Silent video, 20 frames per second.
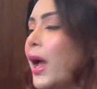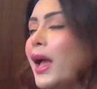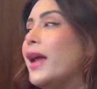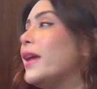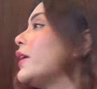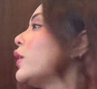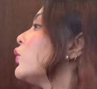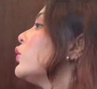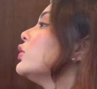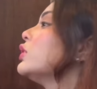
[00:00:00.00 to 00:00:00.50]

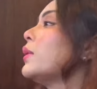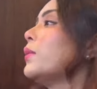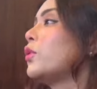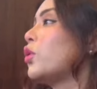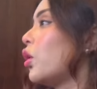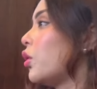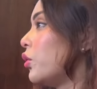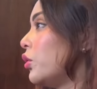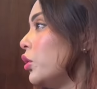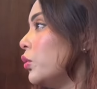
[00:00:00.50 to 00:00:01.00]
এটাও কিন্তু আমি
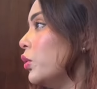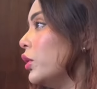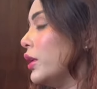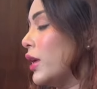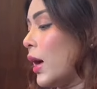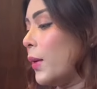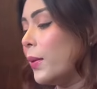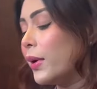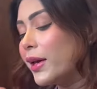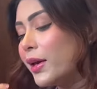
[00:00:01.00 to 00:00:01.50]
কখনো বলি
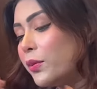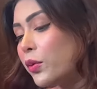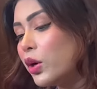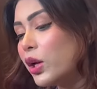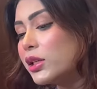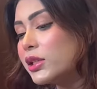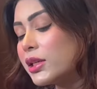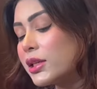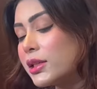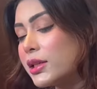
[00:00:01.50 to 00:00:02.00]
না আমাকে
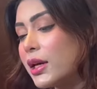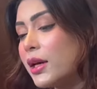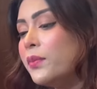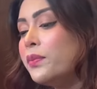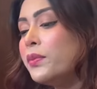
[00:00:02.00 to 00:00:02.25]
বলেছে যে